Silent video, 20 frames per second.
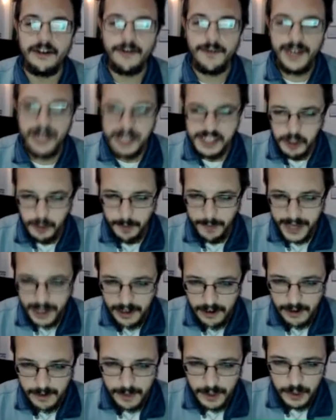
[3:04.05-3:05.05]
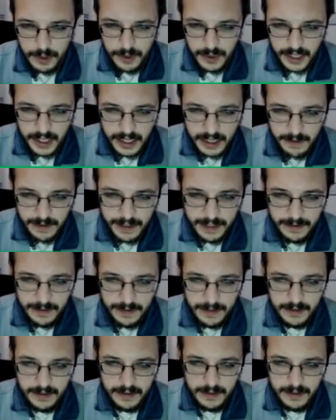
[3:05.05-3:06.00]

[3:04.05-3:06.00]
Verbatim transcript: ¿Ven esos perros como los tuve que esquivar?